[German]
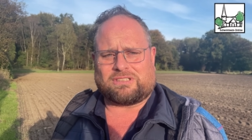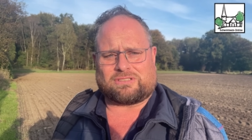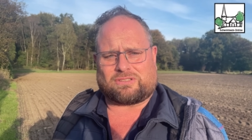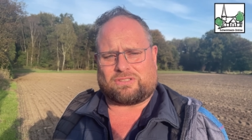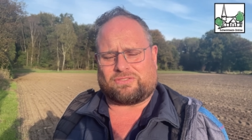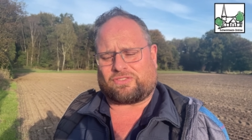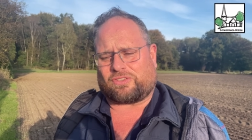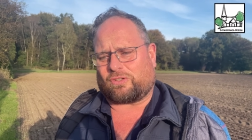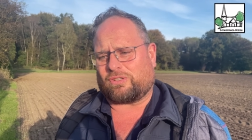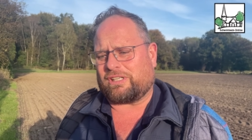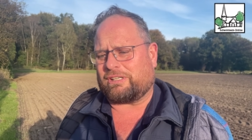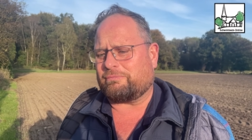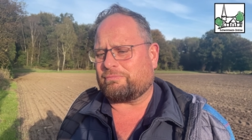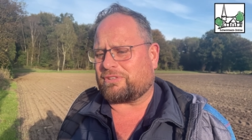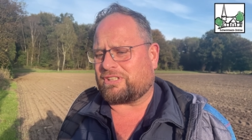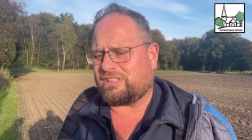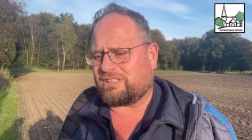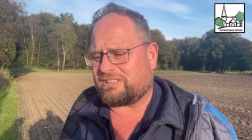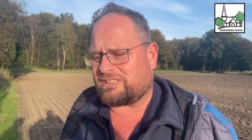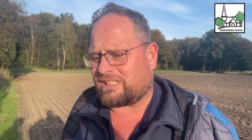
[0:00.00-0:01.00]
Eine Frau
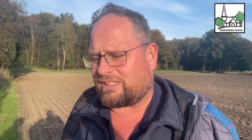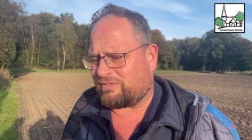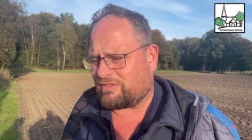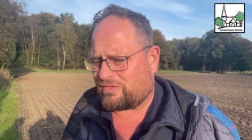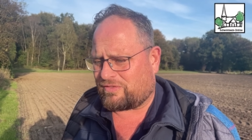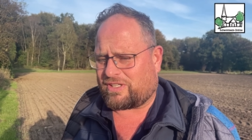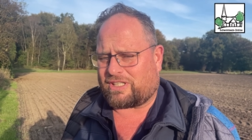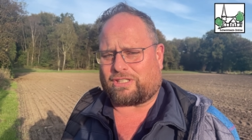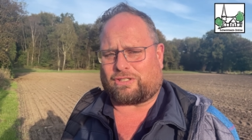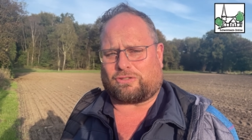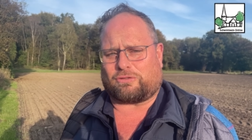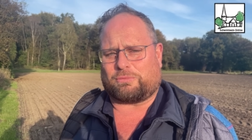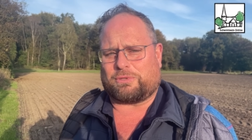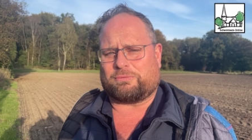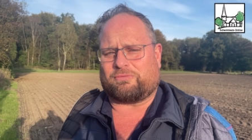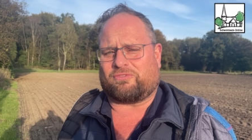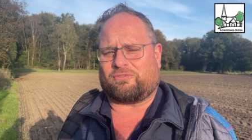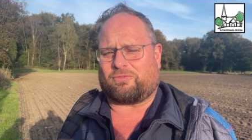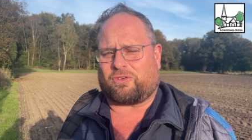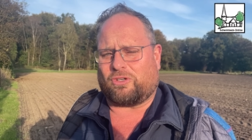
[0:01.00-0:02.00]
Lemken, die sagt, wir werden auch noch
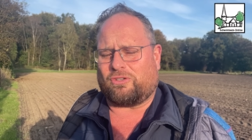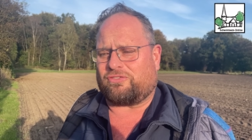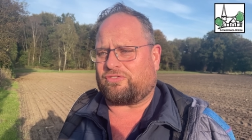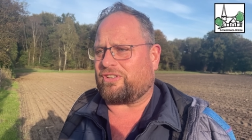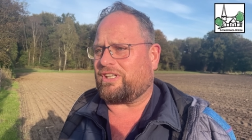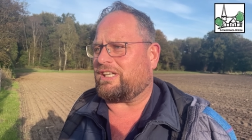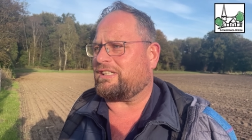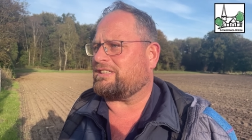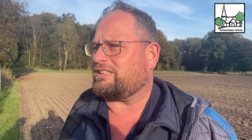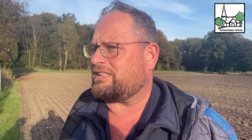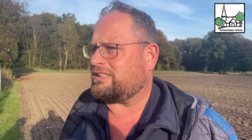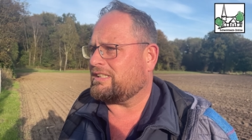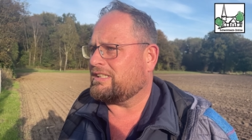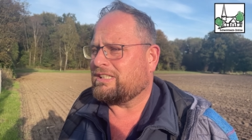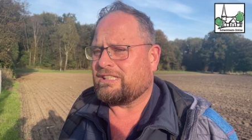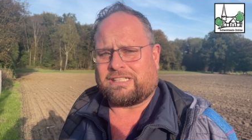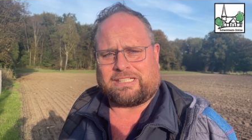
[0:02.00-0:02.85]
mit dem Wolf fertig.